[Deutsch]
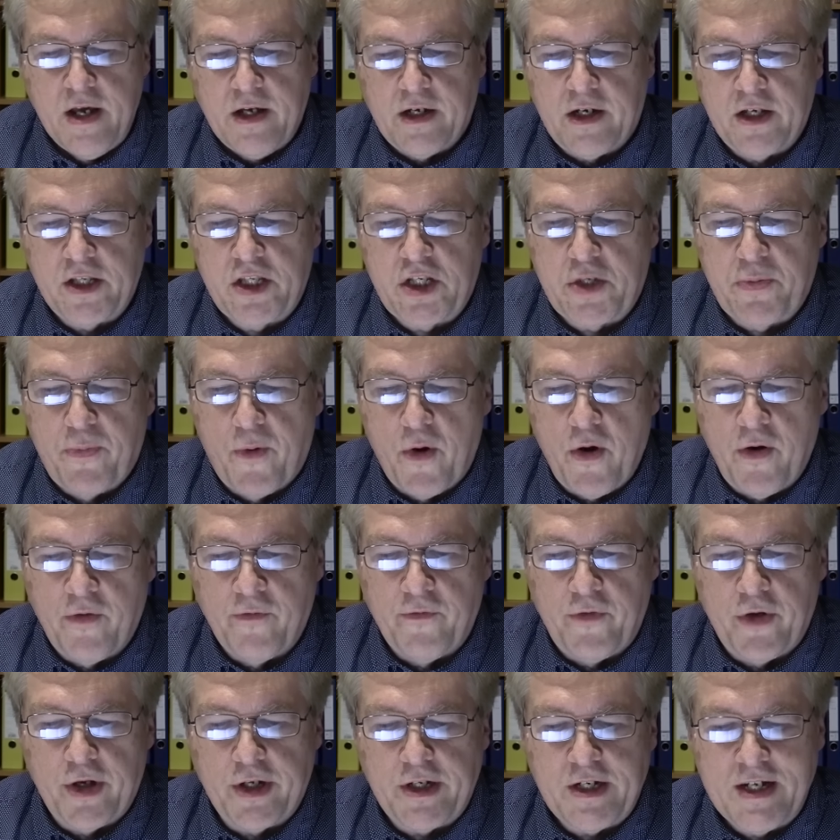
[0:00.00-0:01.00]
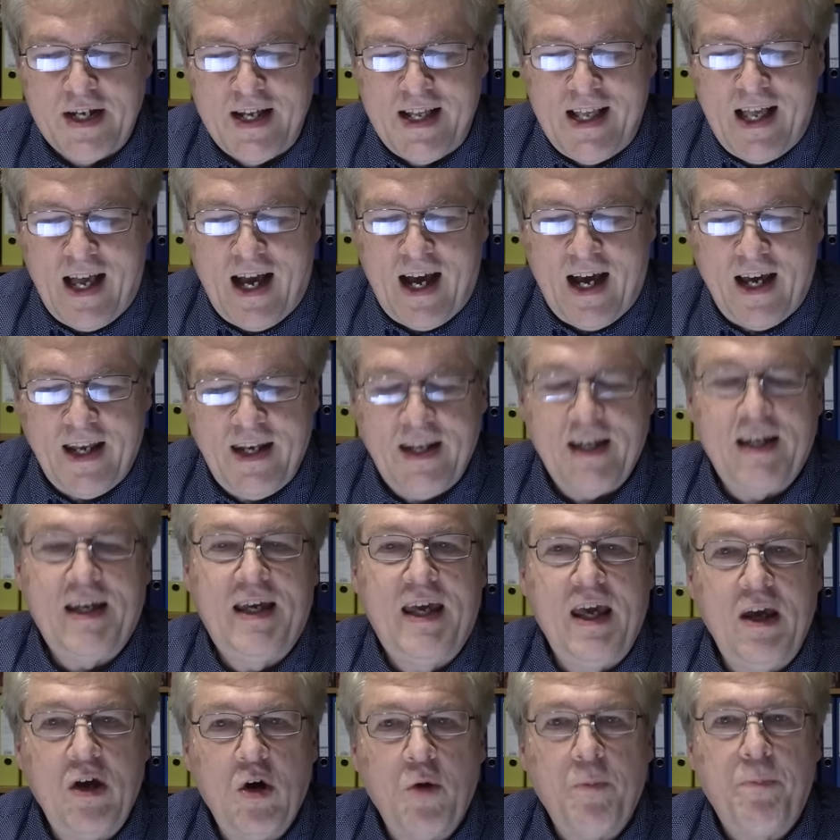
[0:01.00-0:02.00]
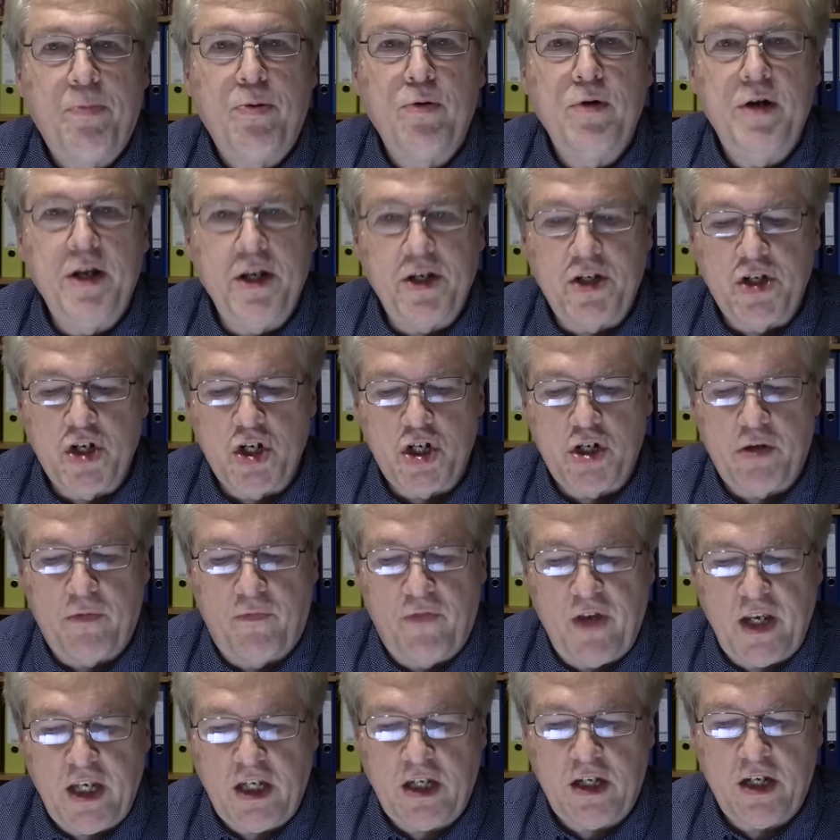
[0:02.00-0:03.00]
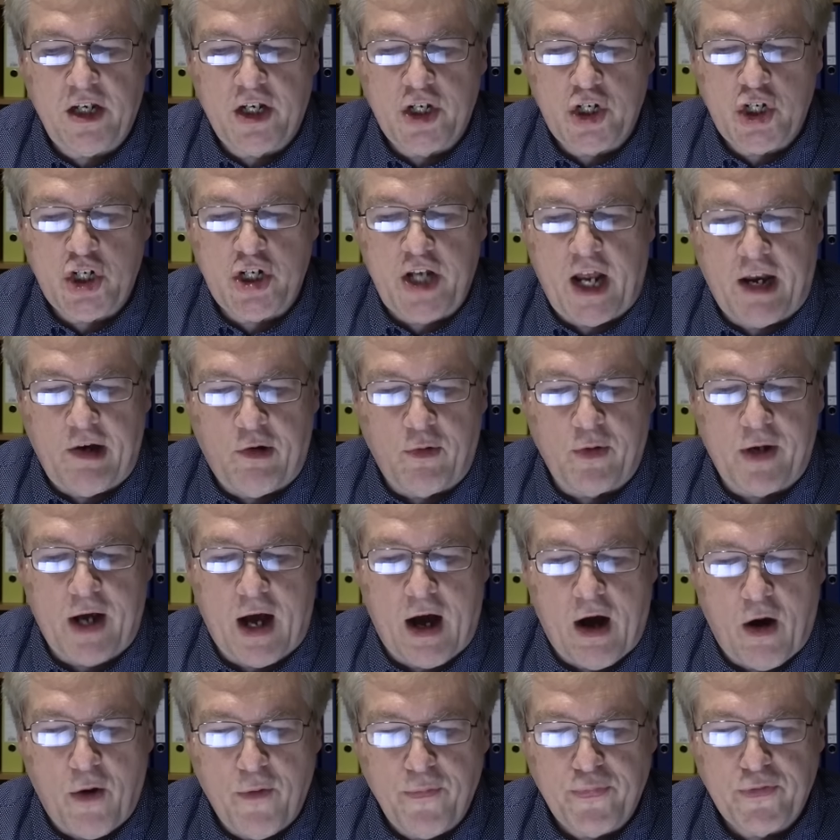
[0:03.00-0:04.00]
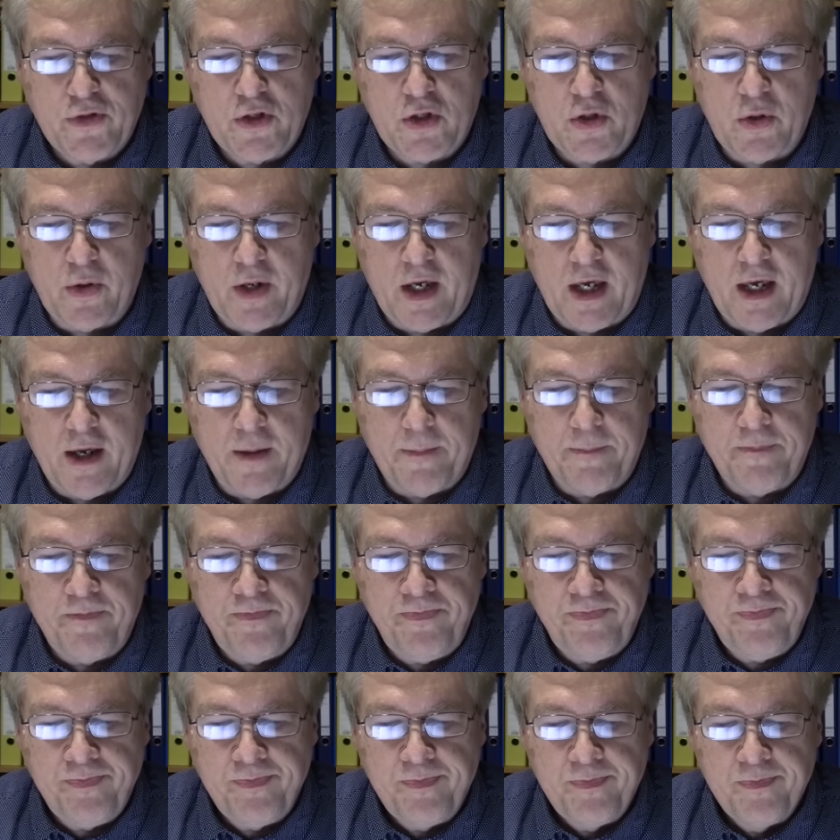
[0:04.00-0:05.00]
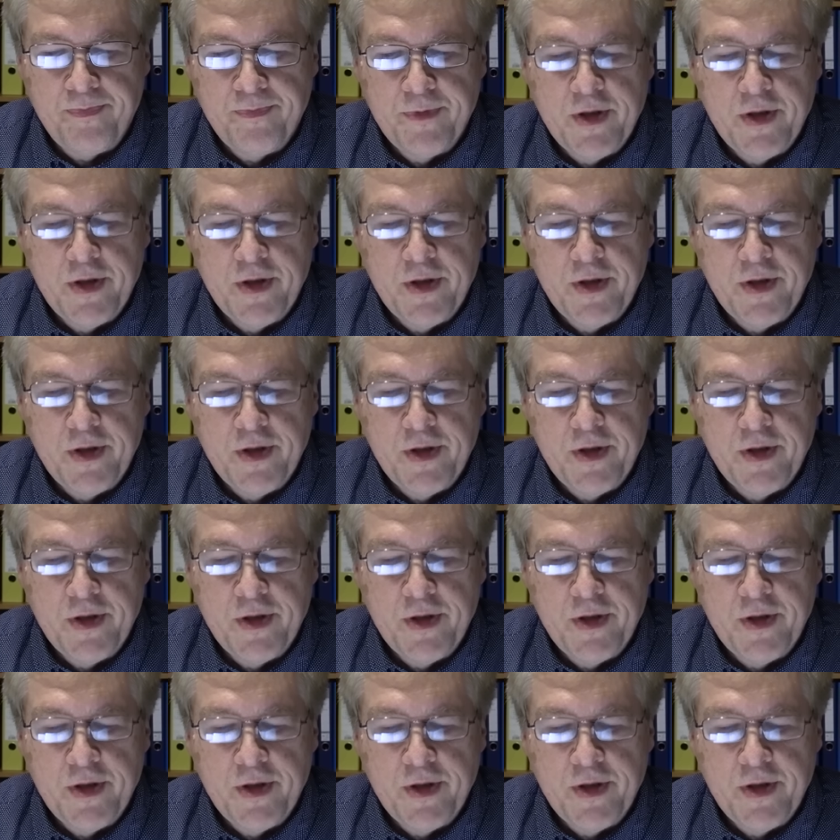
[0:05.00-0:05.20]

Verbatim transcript: gezwungen wird, eine geopolitisch wichtige Stellung aufzugeben